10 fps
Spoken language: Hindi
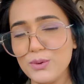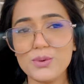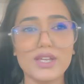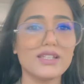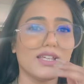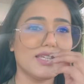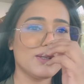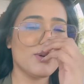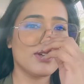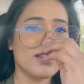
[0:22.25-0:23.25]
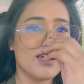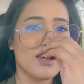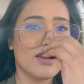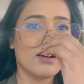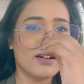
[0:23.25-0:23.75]
हूँ या नहीं और
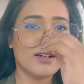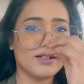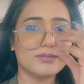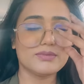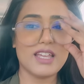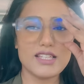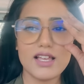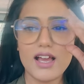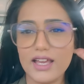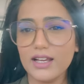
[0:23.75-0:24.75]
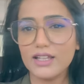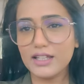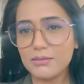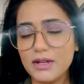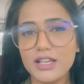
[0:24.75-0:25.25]
कैसा आएगा
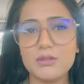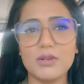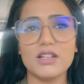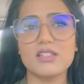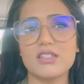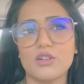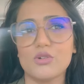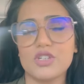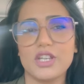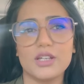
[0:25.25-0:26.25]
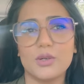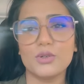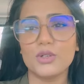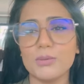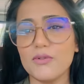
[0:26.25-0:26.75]
लेकिन मैं एक्सपीरियंस ज़रूर शेयर करूँगी
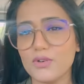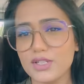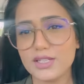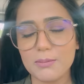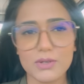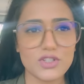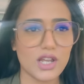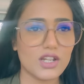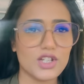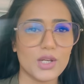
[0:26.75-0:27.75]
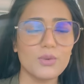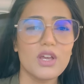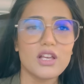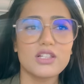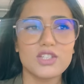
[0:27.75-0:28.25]
क्योंकि मैं फ़र्स्ट टाइम बंजारा जा रही
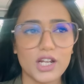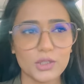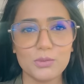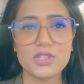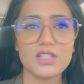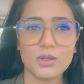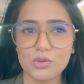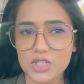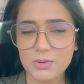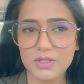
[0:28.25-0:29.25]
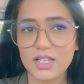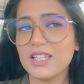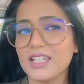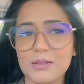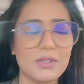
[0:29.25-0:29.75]
हूँ जाना तो मुझे सरोज नहीं था
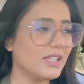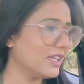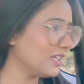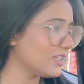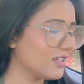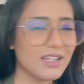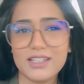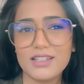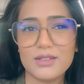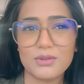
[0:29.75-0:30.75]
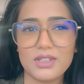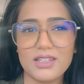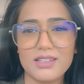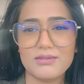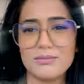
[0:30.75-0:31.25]
लेकिन मैं नहीं गई क्योंकि
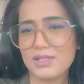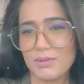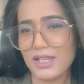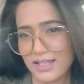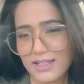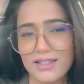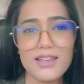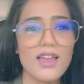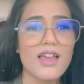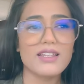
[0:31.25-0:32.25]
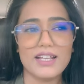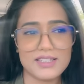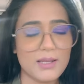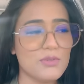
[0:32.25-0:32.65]
बस मैं नहीं गई नेक्स्ट टाइम